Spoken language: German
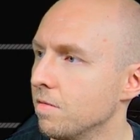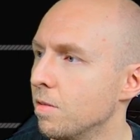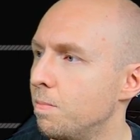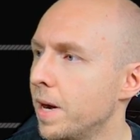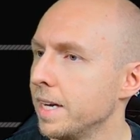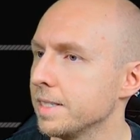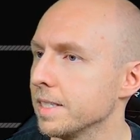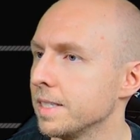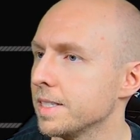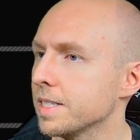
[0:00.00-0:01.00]
Wobei es,
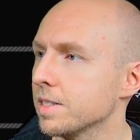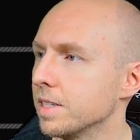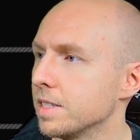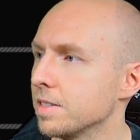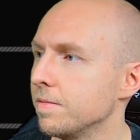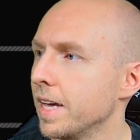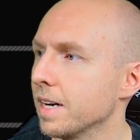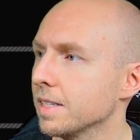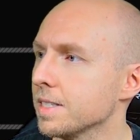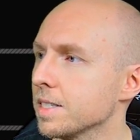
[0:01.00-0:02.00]
ist, es
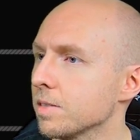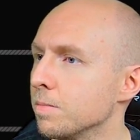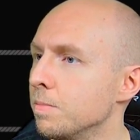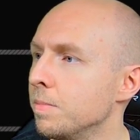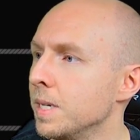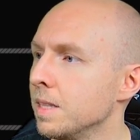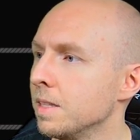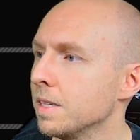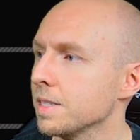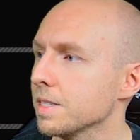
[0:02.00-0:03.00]
wäre
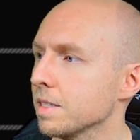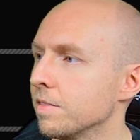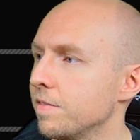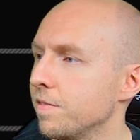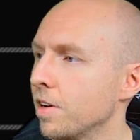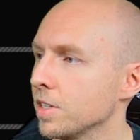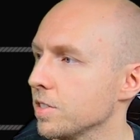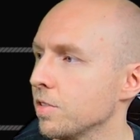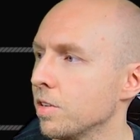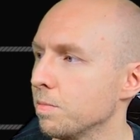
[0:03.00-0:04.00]
zumindest ein
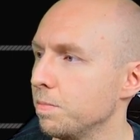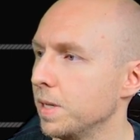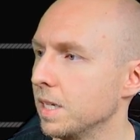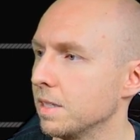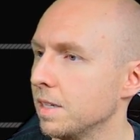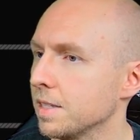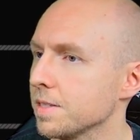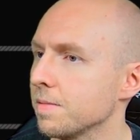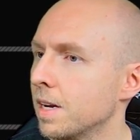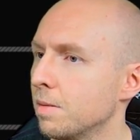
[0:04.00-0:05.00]
First-Round-Pick, der
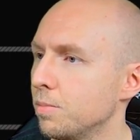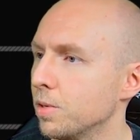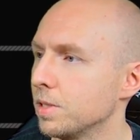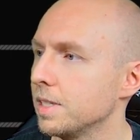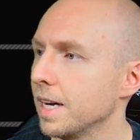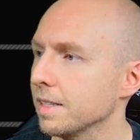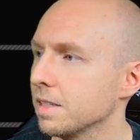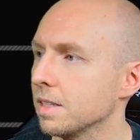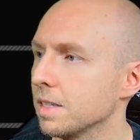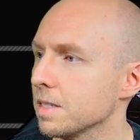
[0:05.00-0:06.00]
zwar
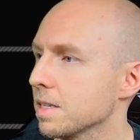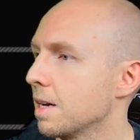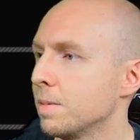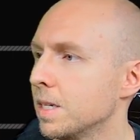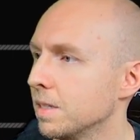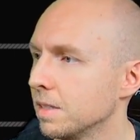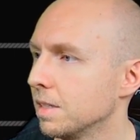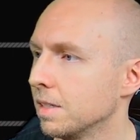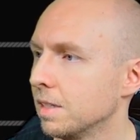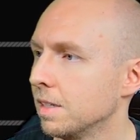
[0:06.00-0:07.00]
protected ist, aber
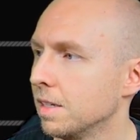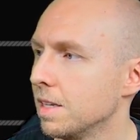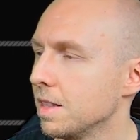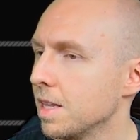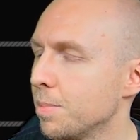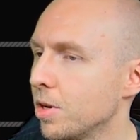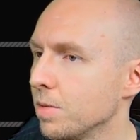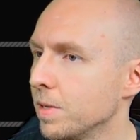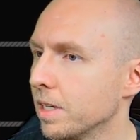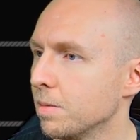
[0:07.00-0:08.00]
da brauche
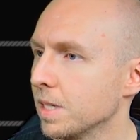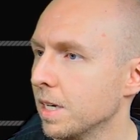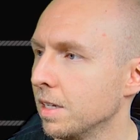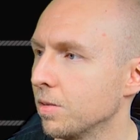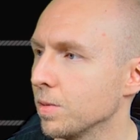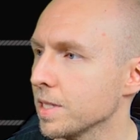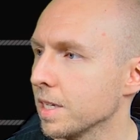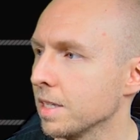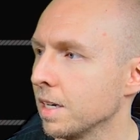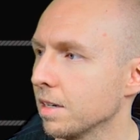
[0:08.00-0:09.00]
ich mir, glaube ich, keine großen
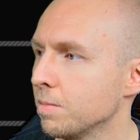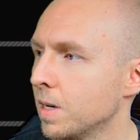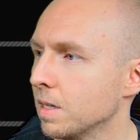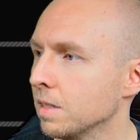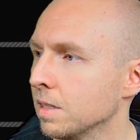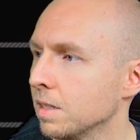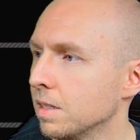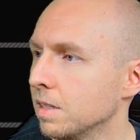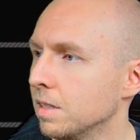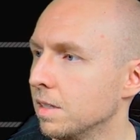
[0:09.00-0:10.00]
Gedanken machen.
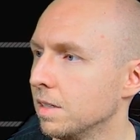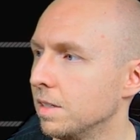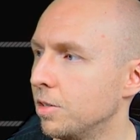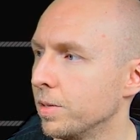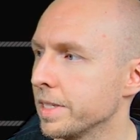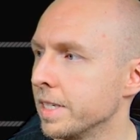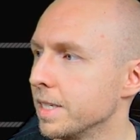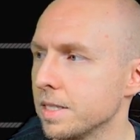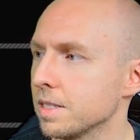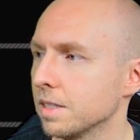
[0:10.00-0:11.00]
Die
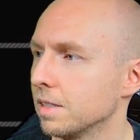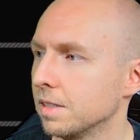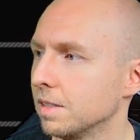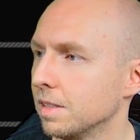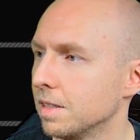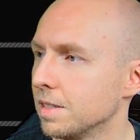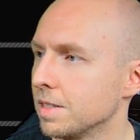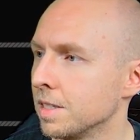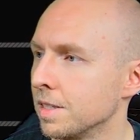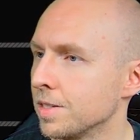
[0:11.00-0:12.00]
Grizzlies
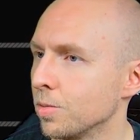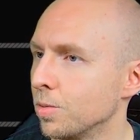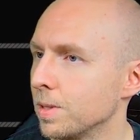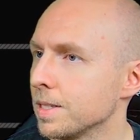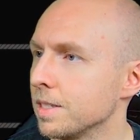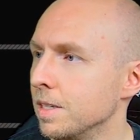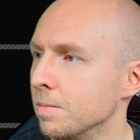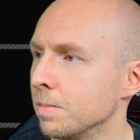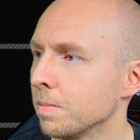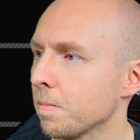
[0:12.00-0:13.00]
sind ein so gutes Team.